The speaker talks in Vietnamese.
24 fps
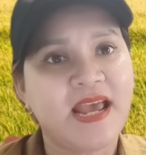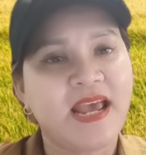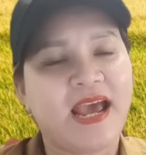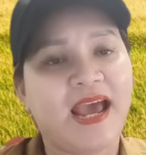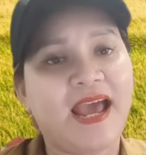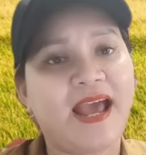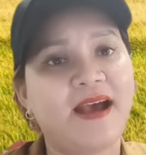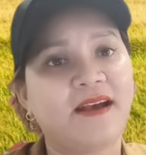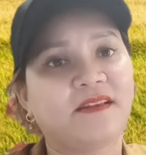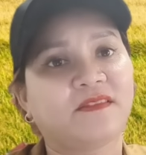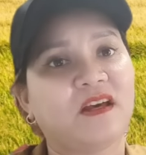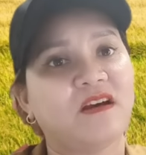
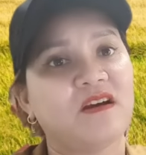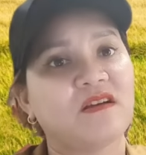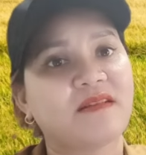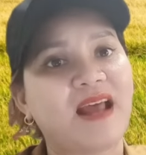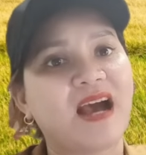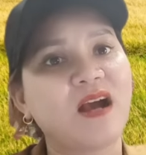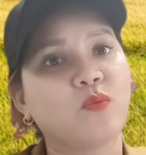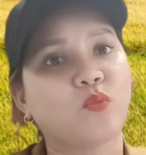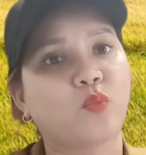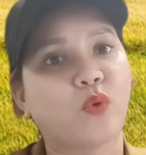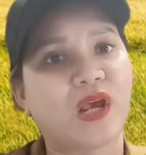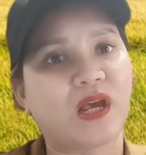ăn từng
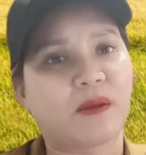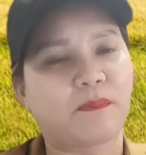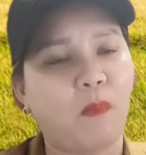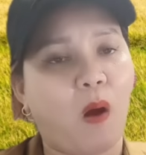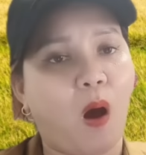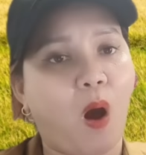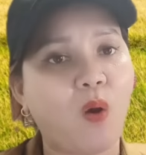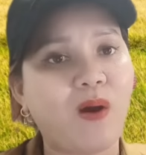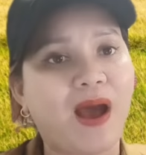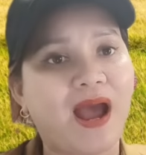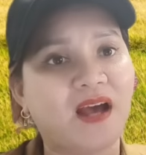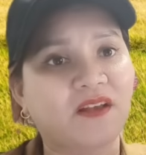đất quyệt
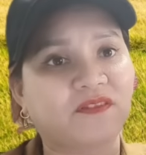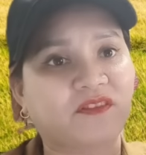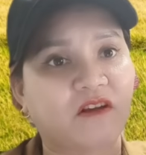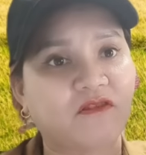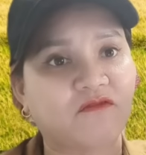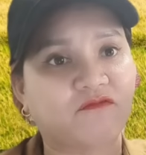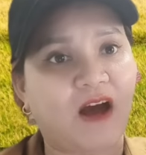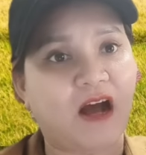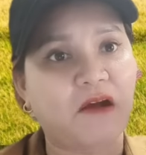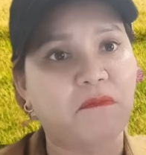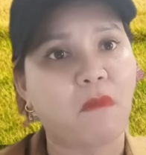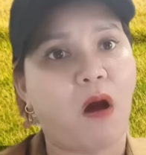mộ ăn từng
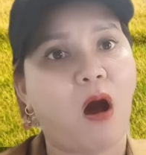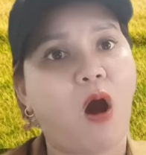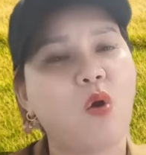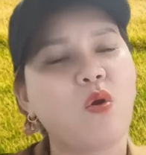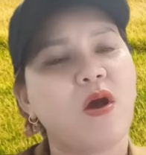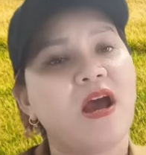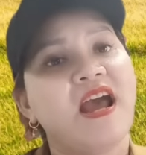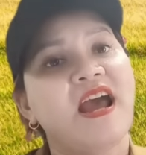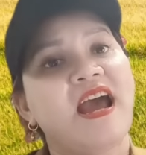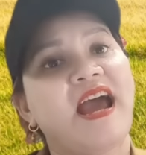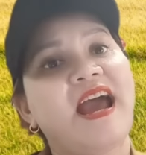phần mộ